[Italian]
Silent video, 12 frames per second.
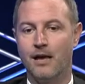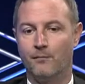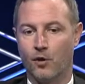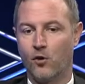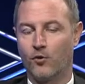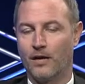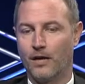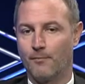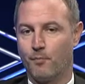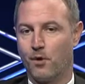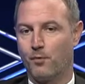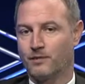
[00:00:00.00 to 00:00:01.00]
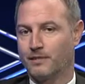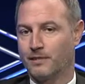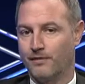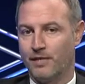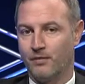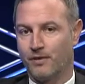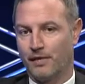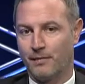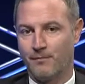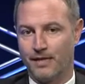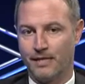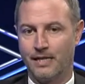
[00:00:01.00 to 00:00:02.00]
proroga che poi possa servire in qualche
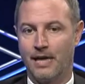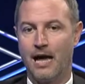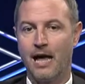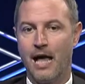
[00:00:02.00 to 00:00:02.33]
maniera